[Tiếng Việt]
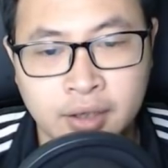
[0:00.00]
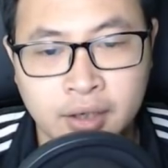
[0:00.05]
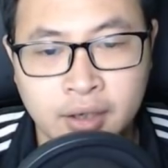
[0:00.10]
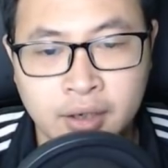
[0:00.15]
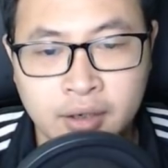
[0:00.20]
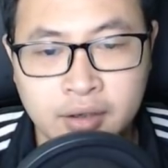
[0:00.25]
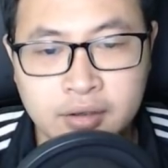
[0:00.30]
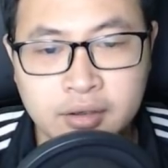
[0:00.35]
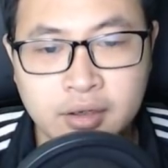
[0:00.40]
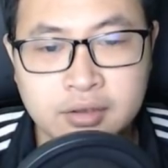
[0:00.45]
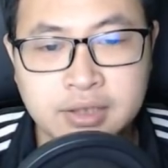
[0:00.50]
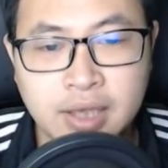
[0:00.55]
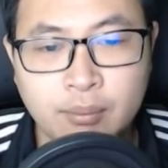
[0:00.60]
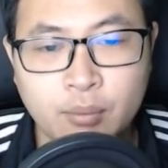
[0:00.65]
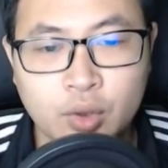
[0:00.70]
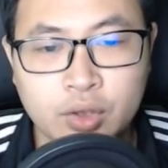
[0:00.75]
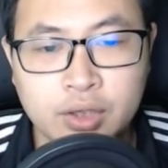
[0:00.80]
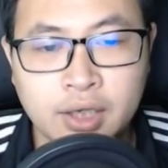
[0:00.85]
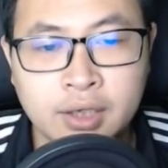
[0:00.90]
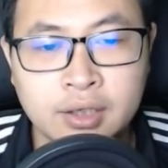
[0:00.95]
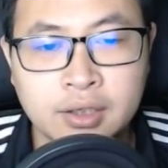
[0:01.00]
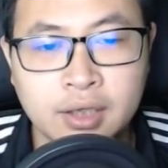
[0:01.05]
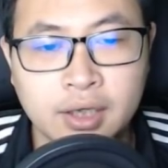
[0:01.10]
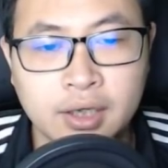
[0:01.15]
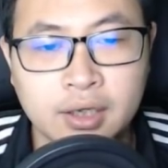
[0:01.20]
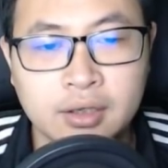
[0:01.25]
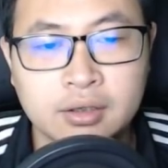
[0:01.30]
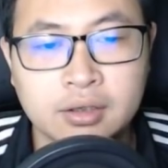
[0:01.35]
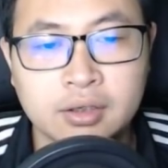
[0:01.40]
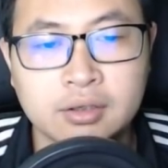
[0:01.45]
đưa ra một kiến nghị
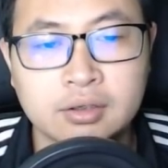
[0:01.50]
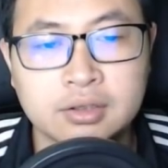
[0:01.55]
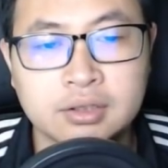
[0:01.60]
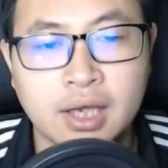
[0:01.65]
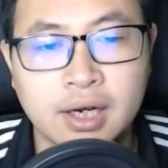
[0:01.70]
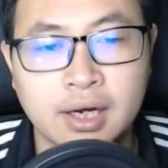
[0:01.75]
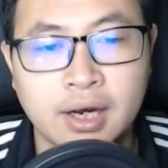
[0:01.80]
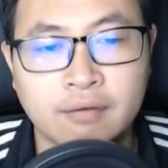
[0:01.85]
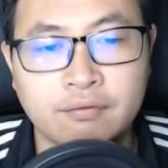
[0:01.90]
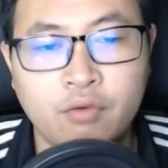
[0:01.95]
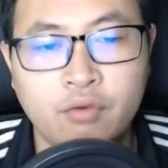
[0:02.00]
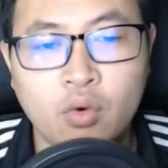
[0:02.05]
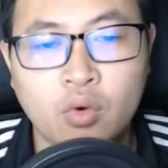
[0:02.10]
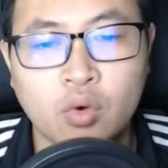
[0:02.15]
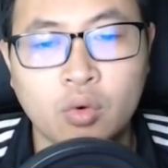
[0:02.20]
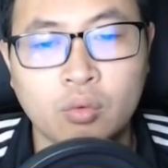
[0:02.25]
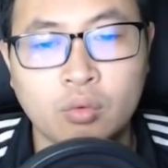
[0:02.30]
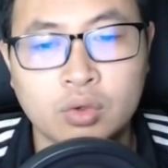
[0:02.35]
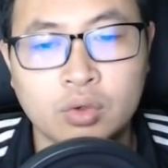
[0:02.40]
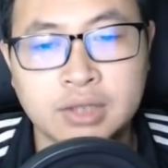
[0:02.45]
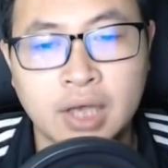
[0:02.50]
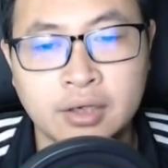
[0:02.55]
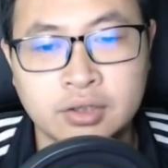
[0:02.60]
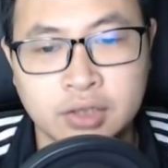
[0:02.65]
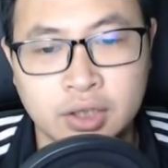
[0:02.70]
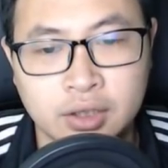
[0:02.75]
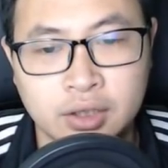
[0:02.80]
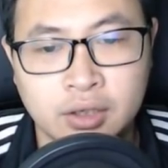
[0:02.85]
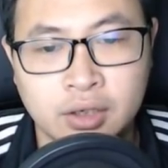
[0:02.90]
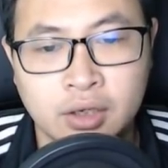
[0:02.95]
tự nhận là vô cùng có giá
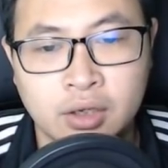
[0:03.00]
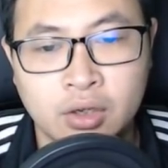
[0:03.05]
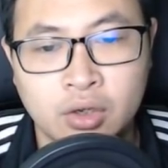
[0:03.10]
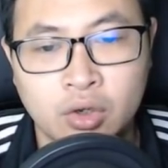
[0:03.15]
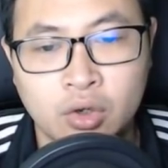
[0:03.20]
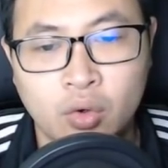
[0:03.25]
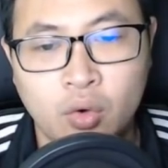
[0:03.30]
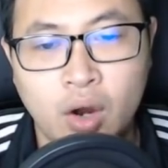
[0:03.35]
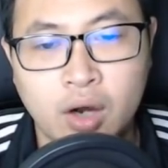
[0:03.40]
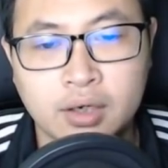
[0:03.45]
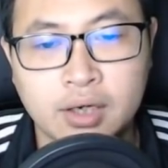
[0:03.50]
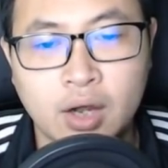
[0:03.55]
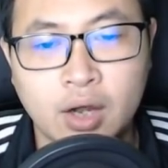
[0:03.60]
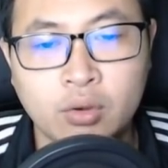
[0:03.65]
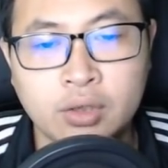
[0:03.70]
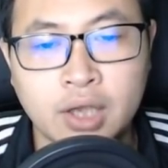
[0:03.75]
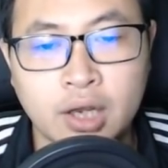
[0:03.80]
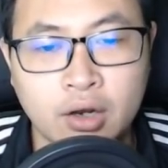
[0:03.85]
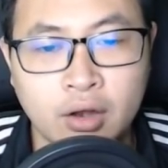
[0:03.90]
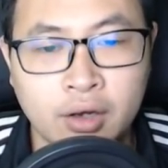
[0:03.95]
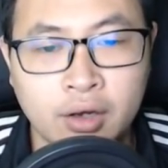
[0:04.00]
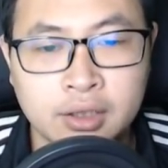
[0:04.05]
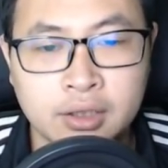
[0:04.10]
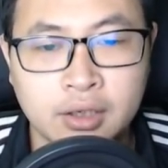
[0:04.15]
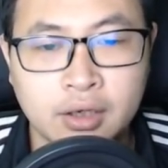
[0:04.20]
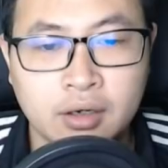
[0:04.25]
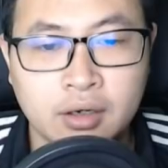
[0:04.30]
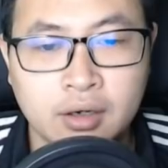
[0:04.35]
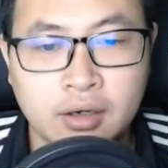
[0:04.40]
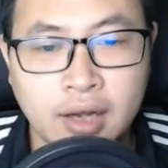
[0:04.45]
trị, hoặc là có thể nói
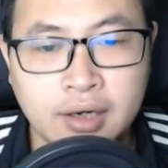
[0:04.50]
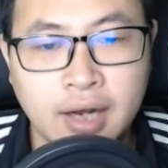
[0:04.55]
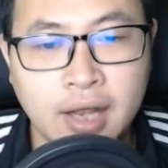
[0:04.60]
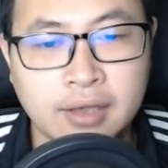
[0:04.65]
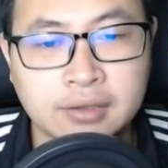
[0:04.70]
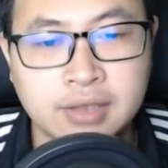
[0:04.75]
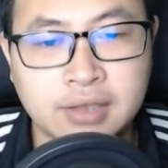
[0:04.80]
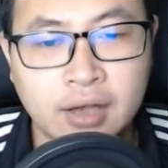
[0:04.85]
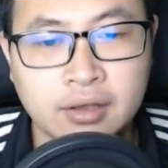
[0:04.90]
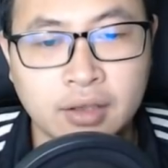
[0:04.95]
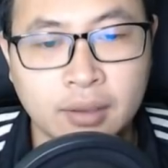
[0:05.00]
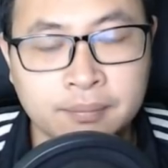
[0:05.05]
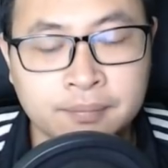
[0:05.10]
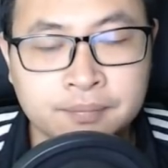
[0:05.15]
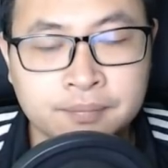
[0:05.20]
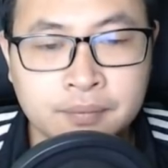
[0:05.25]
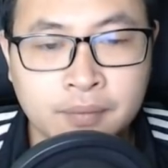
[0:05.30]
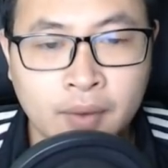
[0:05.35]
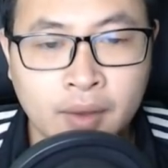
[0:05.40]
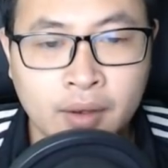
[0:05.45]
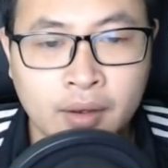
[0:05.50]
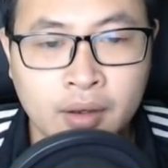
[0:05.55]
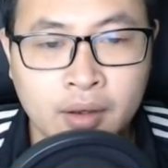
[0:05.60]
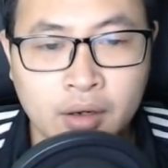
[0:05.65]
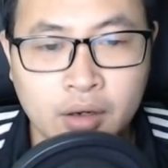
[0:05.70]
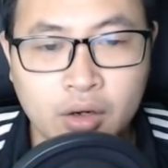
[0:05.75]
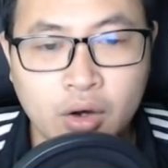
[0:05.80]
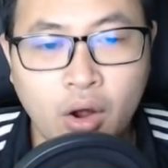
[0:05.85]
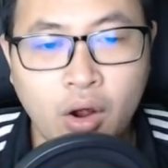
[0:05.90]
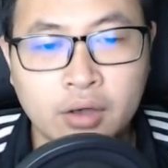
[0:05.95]
là đầy dã tâm.
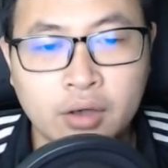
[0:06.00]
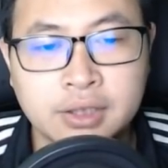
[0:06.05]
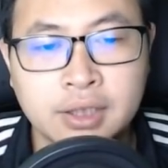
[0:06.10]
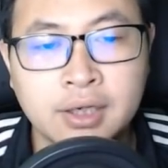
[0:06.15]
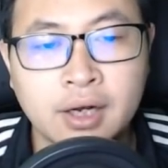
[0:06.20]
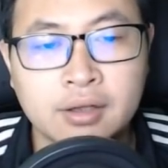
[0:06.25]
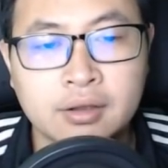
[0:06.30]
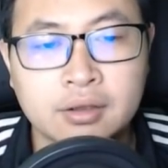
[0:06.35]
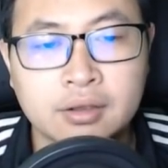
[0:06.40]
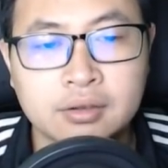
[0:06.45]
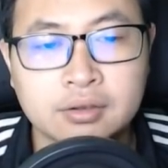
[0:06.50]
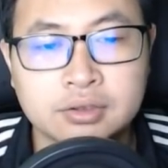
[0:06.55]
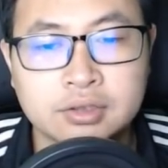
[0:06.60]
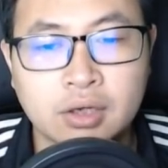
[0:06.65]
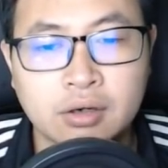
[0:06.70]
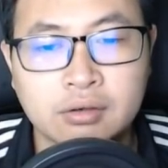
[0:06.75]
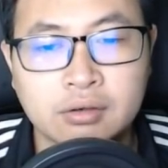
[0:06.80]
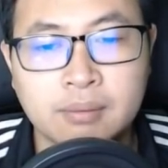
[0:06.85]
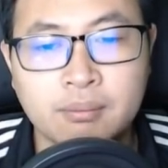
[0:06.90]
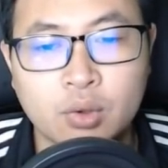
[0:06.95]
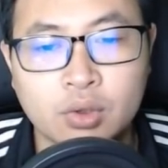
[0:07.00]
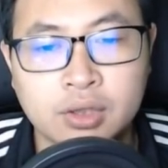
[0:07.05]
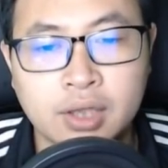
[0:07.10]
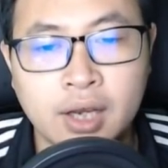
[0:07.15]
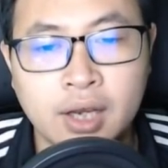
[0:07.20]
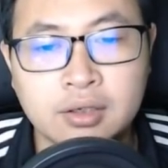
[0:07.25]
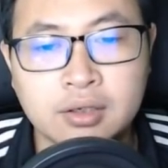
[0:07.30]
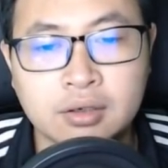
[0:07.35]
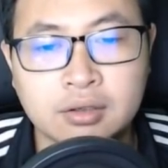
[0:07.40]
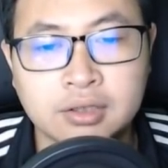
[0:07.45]
Đó chính là tự dựng lên một thế
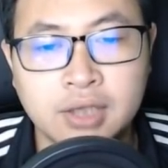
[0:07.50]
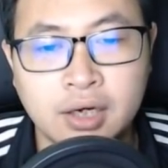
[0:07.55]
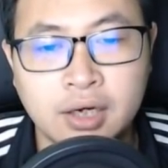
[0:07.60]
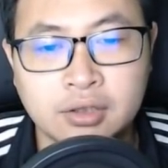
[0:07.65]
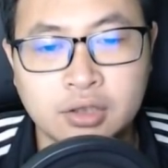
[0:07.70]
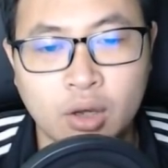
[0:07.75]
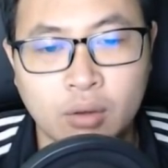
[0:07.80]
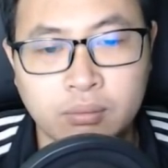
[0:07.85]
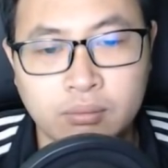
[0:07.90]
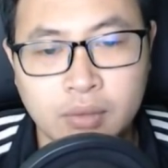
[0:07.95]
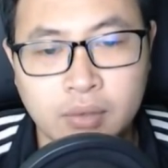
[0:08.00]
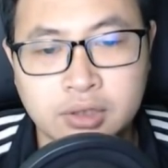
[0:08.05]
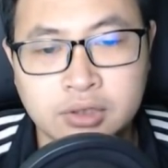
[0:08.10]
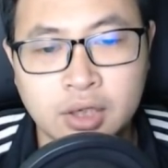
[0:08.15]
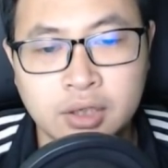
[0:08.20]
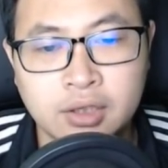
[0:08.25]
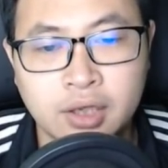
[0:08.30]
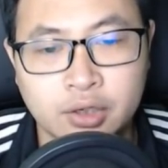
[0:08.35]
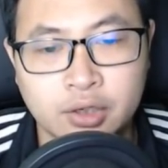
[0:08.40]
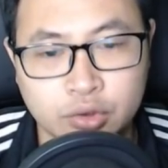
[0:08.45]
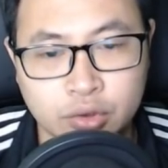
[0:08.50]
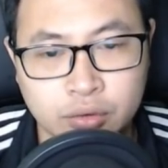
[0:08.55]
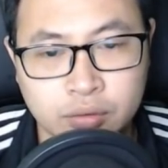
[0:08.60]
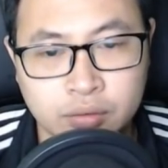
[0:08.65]
lực nhân tộc bên dưới thần chủ.